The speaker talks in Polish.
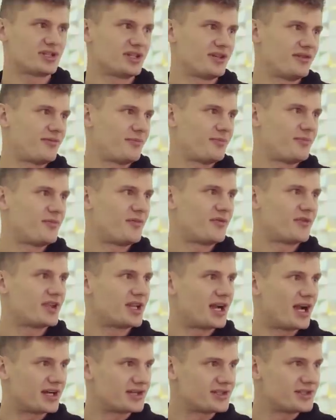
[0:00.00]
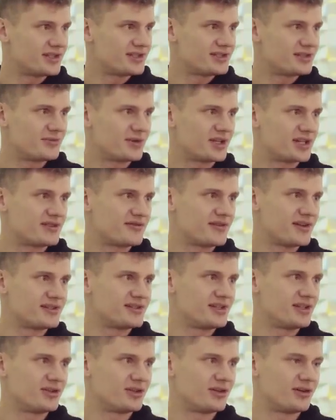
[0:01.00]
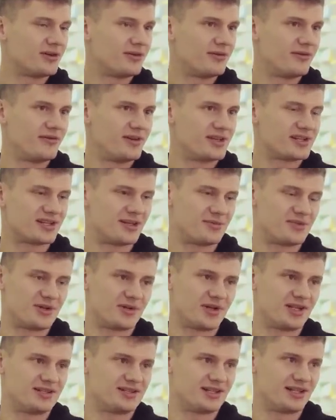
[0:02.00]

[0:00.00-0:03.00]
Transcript: że w trakcie, czym grasz więcej, to wiesz na przykład,